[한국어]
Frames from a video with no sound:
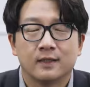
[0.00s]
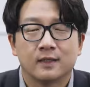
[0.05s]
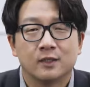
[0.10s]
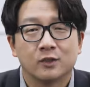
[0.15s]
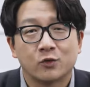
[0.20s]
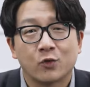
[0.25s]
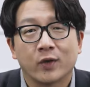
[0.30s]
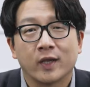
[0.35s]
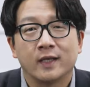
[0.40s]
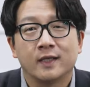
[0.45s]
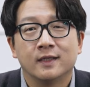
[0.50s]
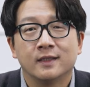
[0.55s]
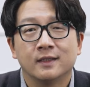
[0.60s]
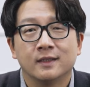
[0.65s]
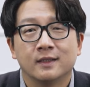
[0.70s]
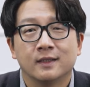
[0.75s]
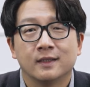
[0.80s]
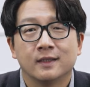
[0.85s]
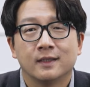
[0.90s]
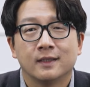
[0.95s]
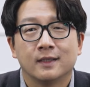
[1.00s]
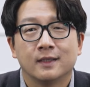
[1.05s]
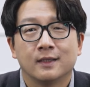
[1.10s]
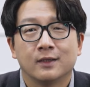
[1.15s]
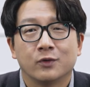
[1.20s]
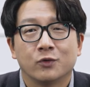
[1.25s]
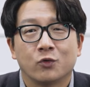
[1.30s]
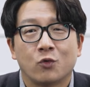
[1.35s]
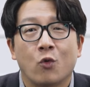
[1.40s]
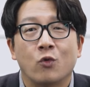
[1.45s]
그 속에는
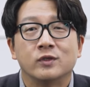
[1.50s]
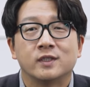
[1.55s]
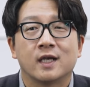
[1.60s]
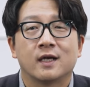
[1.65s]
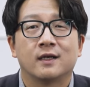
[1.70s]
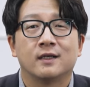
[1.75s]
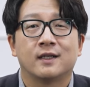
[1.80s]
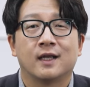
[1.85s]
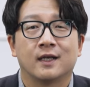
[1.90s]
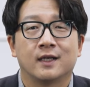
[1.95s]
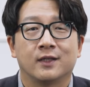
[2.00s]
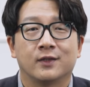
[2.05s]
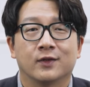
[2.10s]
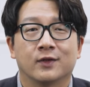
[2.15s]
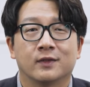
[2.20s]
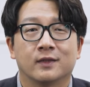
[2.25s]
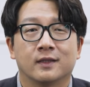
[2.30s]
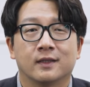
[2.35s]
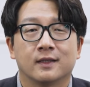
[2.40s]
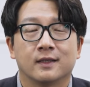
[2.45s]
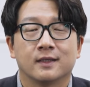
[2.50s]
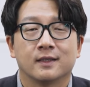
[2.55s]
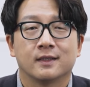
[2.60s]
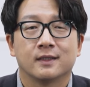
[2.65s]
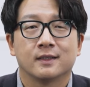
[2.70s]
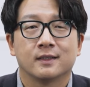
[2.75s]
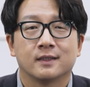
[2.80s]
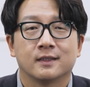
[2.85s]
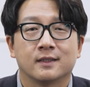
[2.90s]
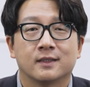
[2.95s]
공장을 다니던
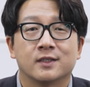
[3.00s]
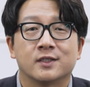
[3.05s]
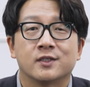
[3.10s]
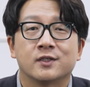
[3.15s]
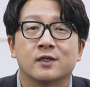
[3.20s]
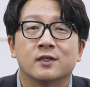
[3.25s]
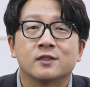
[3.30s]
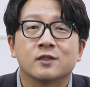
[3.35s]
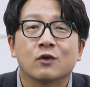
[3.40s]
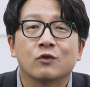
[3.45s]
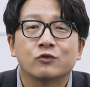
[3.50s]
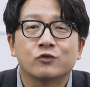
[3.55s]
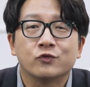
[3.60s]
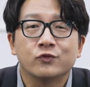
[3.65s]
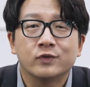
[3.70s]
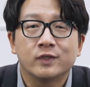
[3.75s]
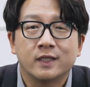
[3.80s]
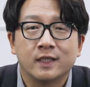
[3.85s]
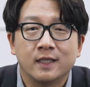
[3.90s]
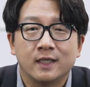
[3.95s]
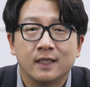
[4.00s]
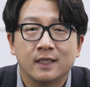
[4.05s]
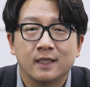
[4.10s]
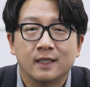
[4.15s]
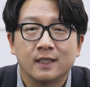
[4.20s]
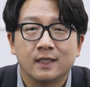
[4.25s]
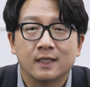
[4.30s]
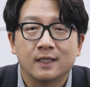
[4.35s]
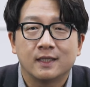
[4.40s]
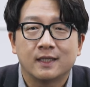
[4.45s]
그 시절 청춘들이
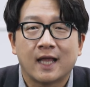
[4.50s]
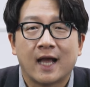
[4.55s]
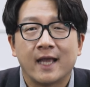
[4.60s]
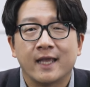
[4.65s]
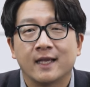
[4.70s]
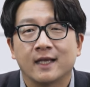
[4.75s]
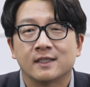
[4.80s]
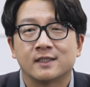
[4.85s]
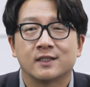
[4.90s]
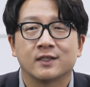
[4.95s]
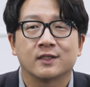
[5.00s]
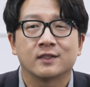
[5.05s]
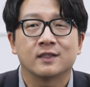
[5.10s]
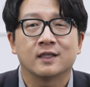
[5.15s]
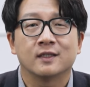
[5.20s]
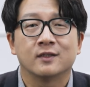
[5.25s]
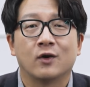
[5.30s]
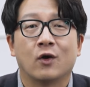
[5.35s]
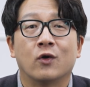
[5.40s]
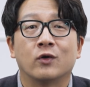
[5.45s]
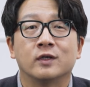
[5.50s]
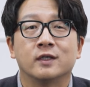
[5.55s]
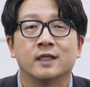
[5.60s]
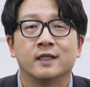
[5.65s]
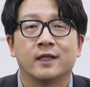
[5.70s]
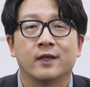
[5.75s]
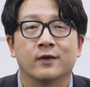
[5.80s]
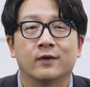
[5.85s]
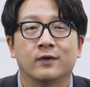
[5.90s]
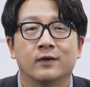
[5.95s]
나이가 지긋한 어른이
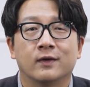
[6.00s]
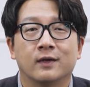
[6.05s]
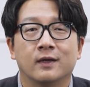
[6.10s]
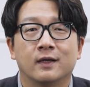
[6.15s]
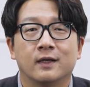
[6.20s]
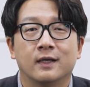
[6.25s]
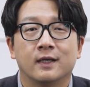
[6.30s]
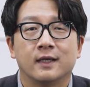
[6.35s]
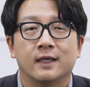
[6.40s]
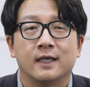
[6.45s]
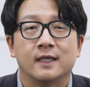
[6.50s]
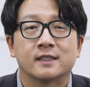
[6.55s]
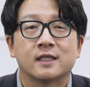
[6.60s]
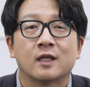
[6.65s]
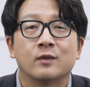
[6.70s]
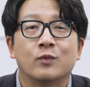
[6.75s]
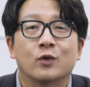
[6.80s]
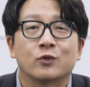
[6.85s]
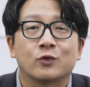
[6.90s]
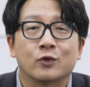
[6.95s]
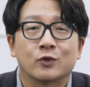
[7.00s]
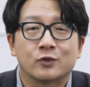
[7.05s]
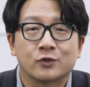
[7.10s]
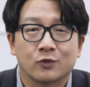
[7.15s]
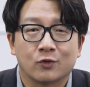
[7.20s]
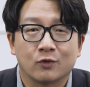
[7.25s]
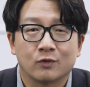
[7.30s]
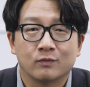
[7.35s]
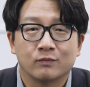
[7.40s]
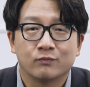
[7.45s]
되어 이 산복도로
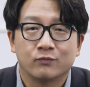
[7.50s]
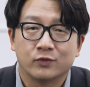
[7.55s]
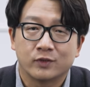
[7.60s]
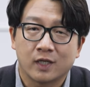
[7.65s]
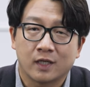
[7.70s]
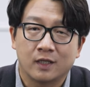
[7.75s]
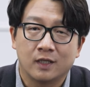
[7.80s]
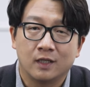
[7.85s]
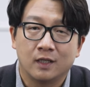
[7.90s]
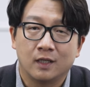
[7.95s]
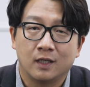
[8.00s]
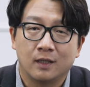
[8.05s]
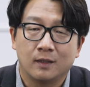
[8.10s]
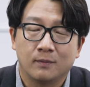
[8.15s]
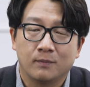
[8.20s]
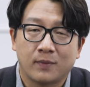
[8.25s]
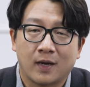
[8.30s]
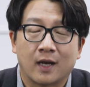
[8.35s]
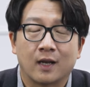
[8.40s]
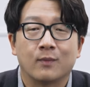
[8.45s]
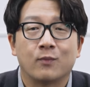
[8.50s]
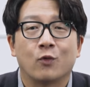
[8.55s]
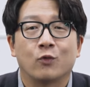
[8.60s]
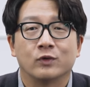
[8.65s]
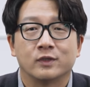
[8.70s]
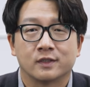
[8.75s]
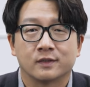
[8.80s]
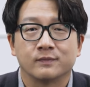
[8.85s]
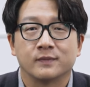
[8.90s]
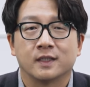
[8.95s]
속 부산을 바라보고
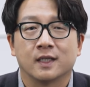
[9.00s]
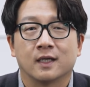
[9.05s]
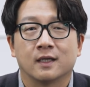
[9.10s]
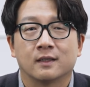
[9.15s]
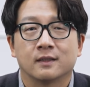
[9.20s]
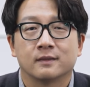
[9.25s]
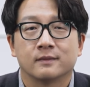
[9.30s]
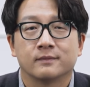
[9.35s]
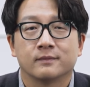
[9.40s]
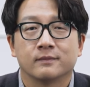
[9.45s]
있습니다.